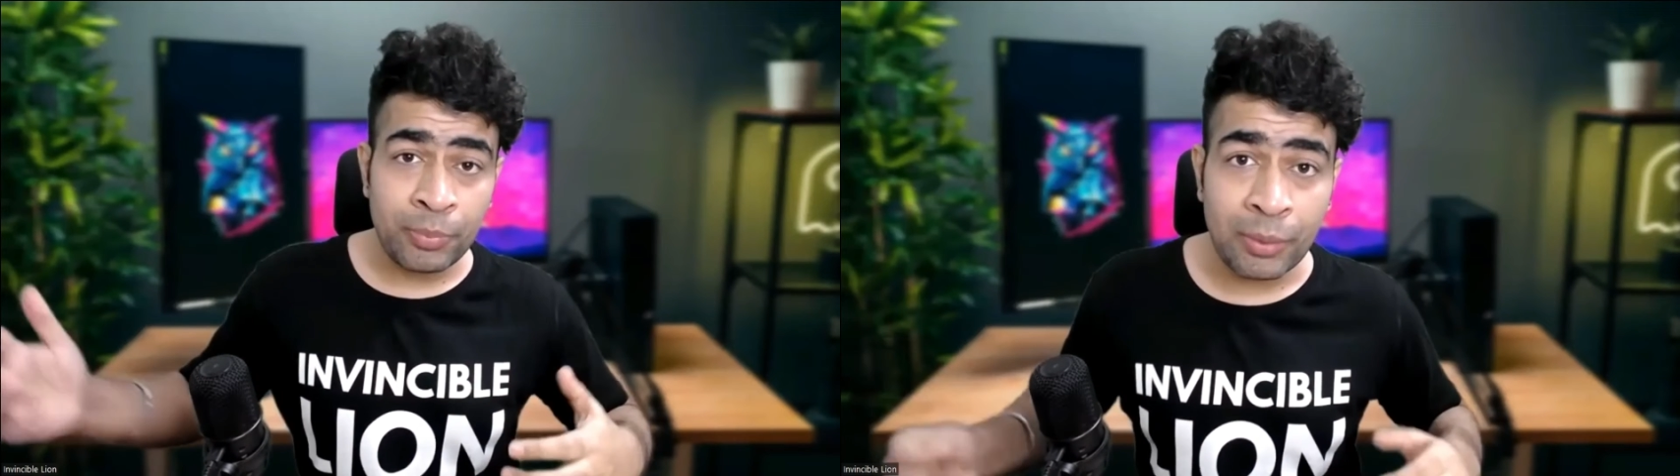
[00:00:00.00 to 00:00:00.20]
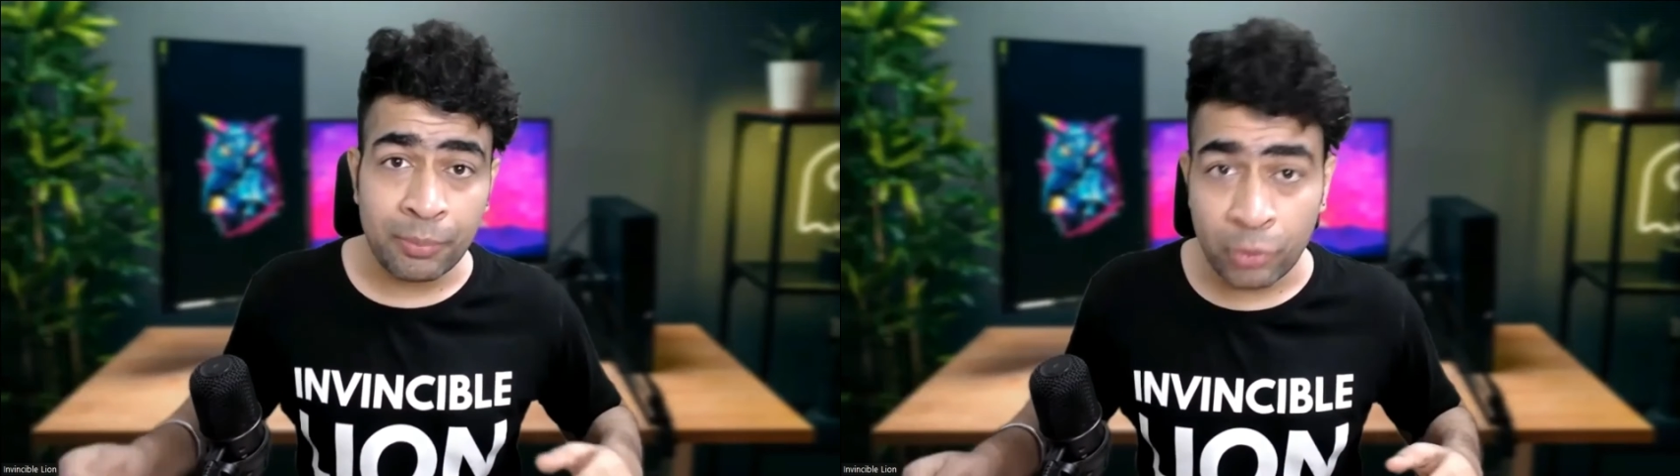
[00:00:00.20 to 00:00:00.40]

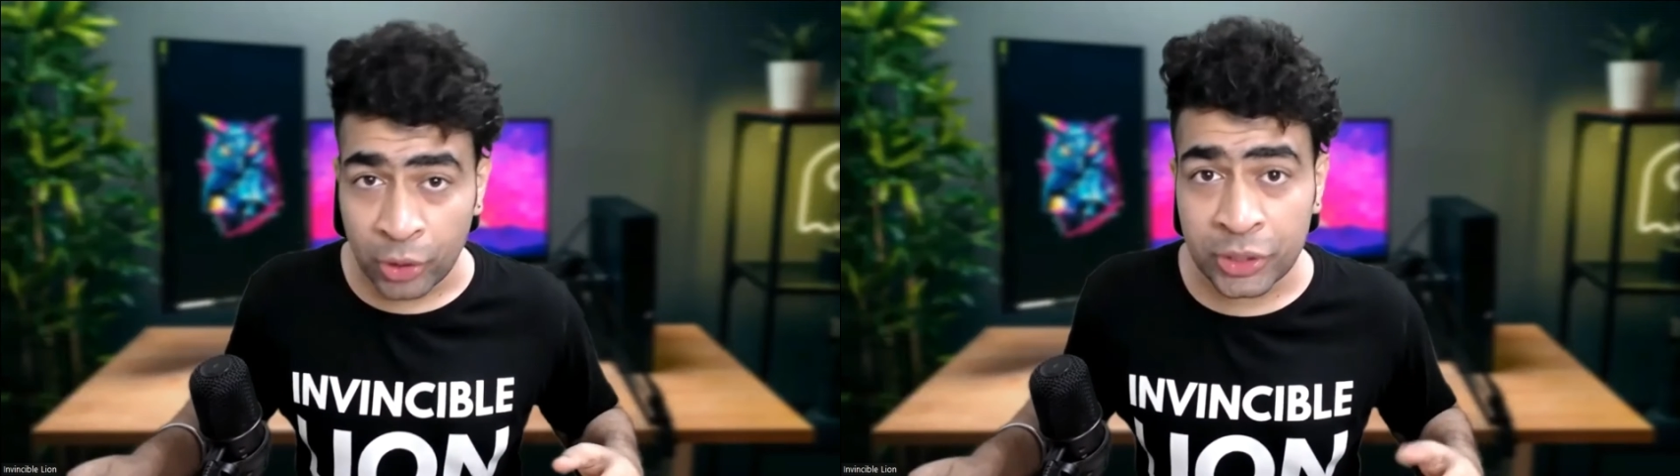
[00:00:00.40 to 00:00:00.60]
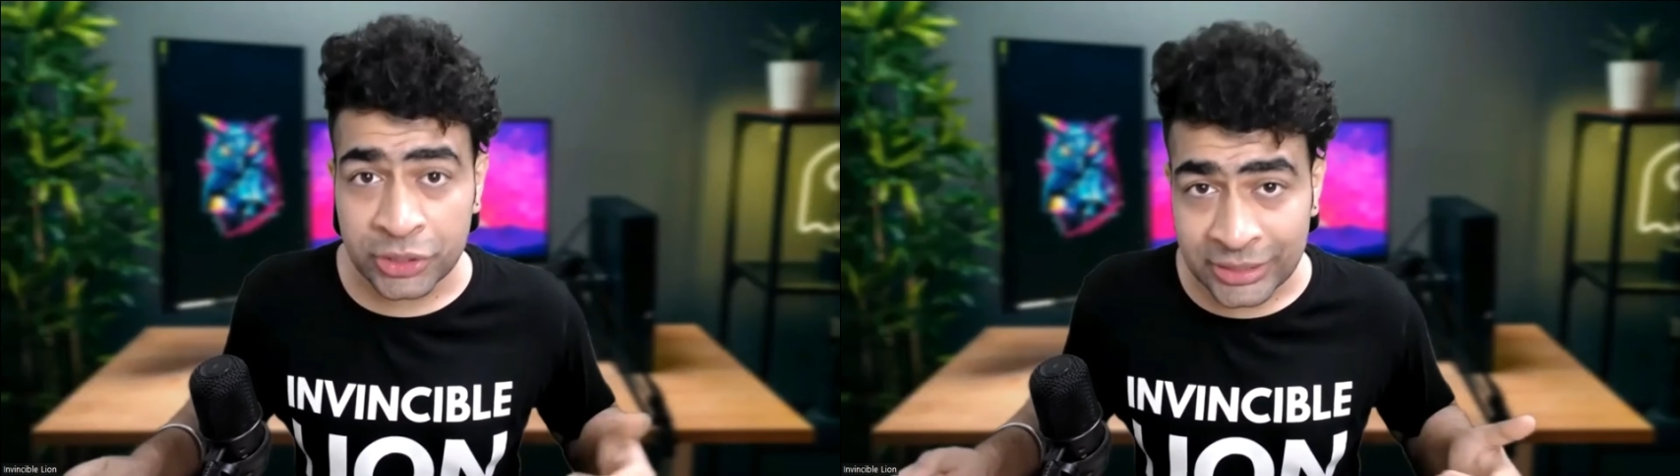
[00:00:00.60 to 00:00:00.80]

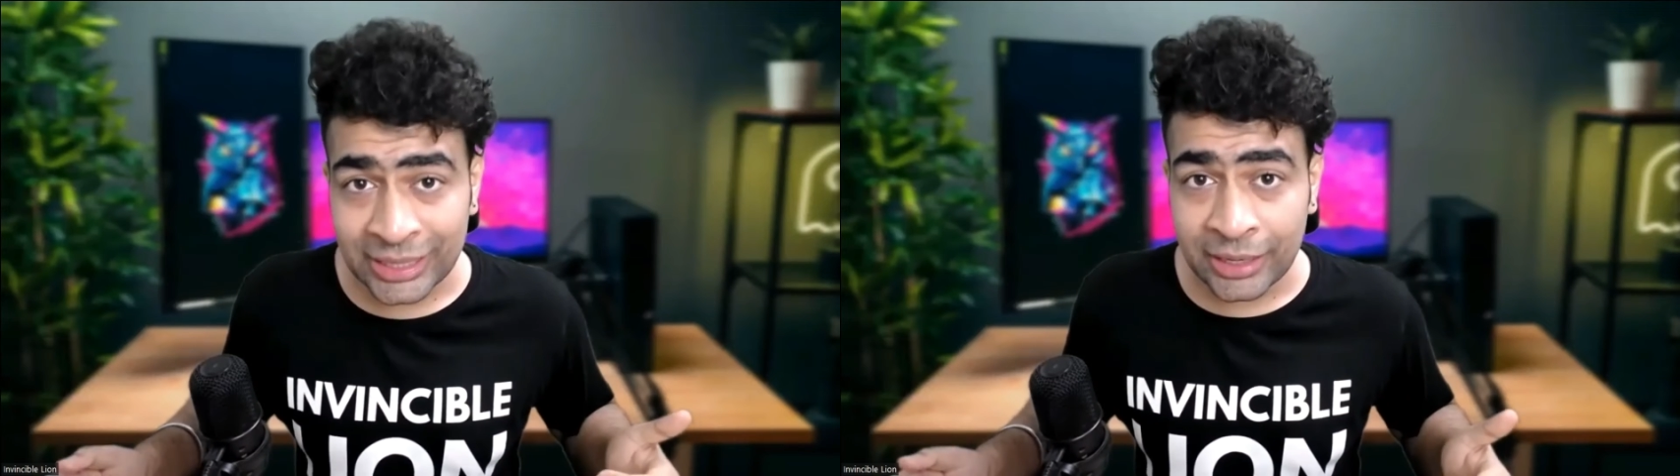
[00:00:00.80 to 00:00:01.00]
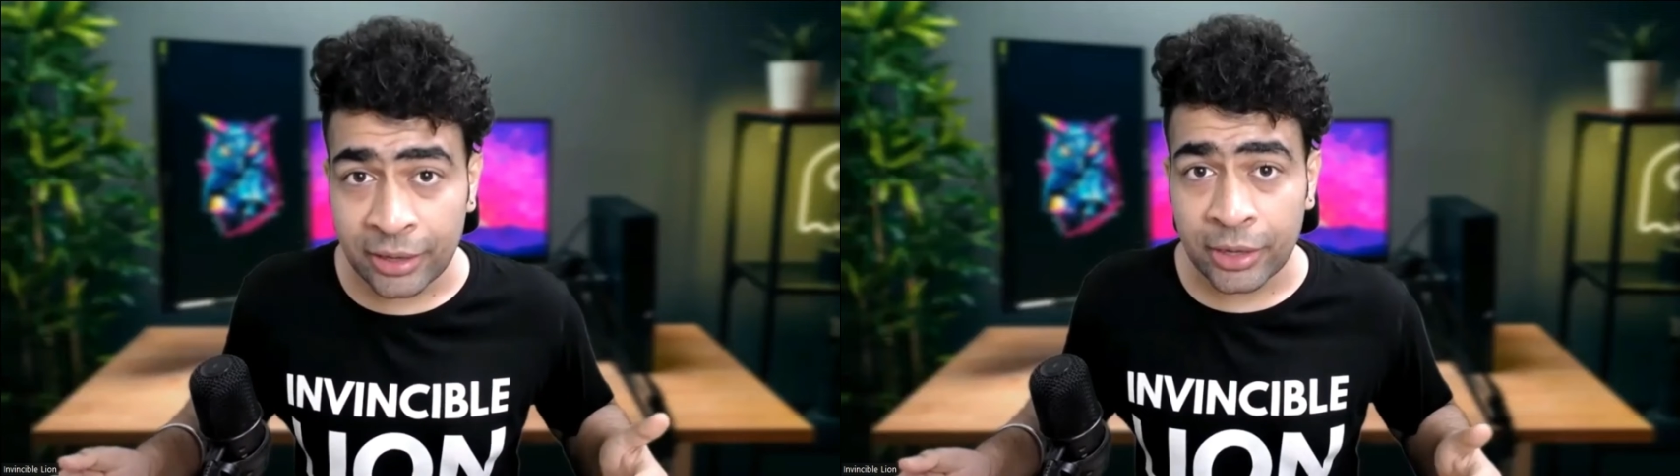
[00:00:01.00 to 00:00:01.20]
प्रोडक्ट
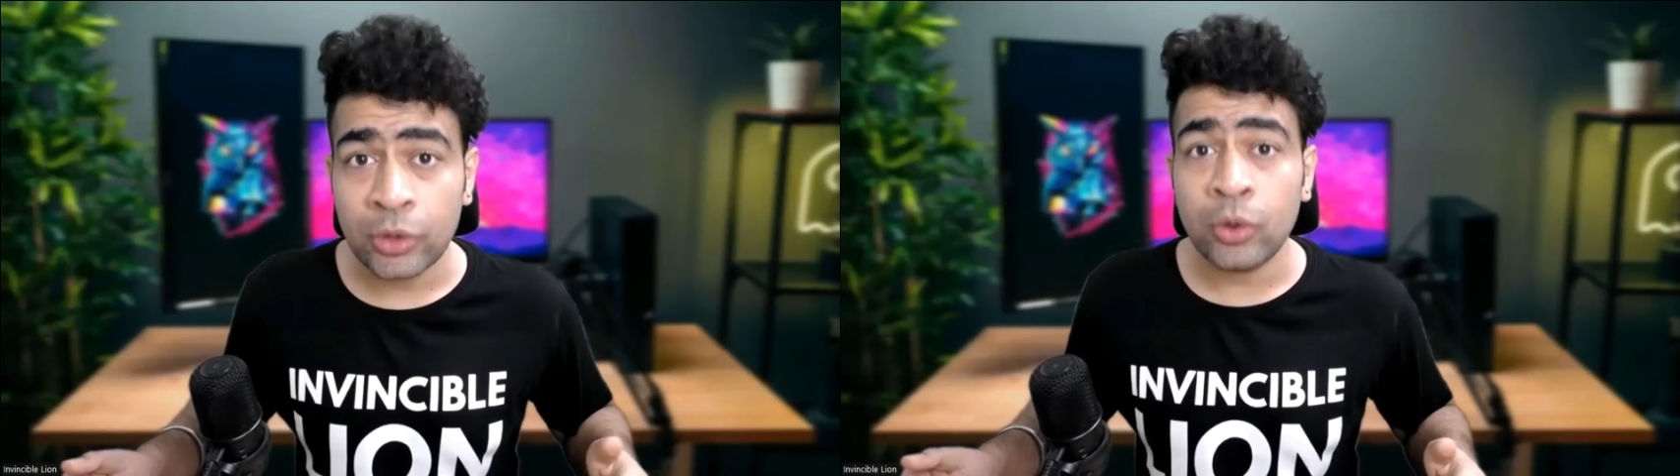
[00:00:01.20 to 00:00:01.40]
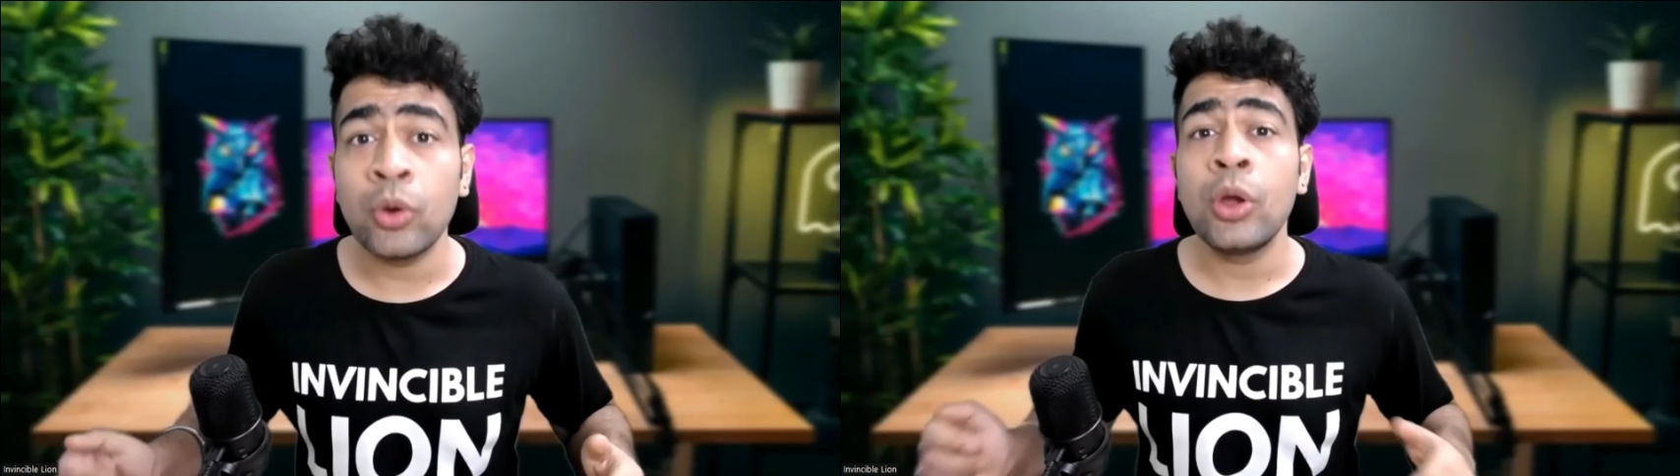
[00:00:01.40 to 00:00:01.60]
सेल कर रहे
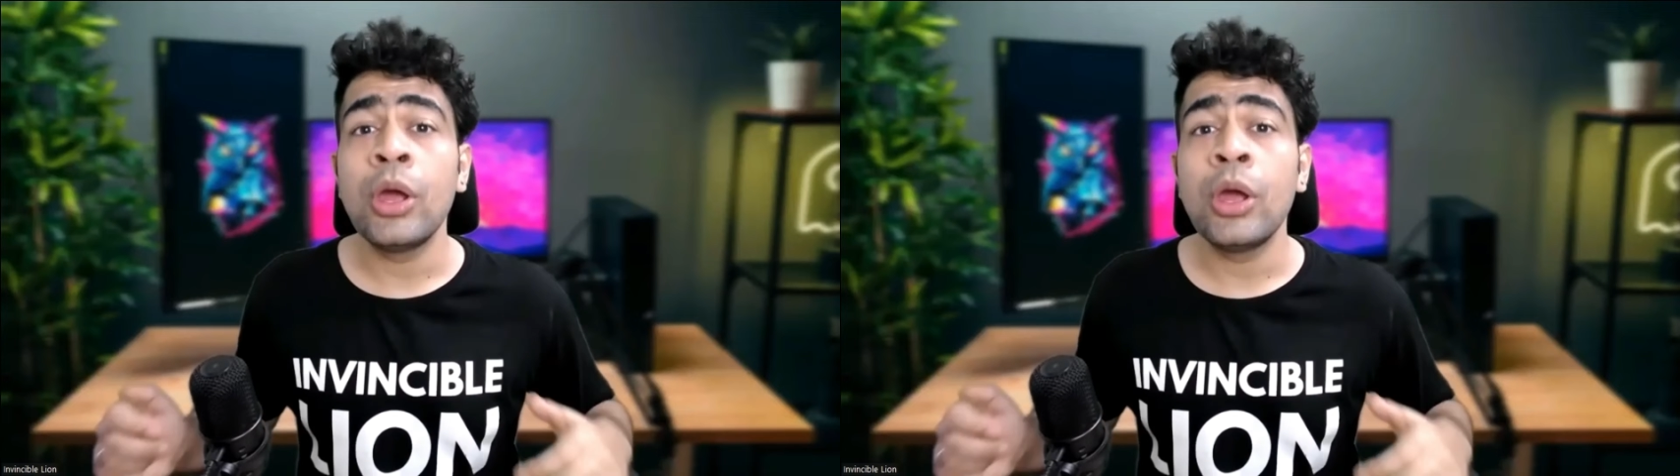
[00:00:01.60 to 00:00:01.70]
हो